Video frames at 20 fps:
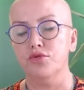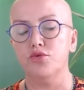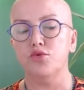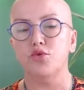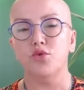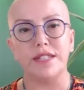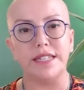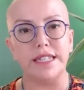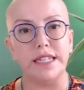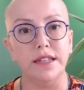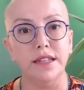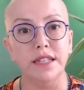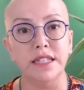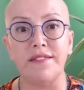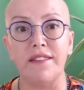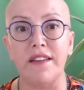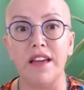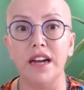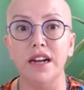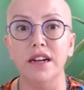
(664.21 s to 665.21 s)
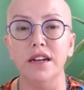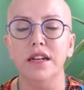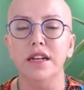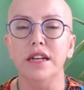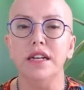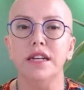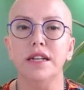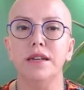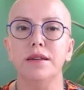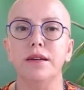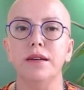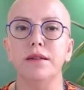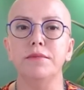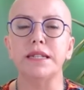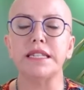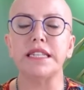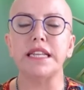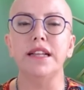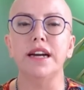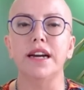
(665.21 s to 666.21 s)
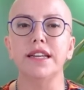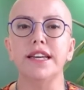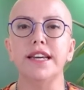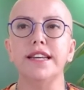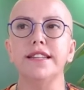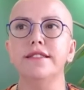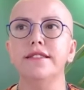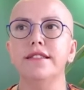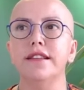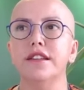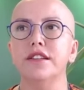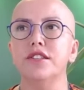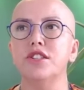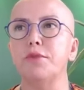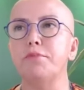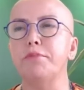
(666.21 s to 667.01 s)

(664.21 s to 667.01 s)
Yükseliniz veya e, mesela 7 derece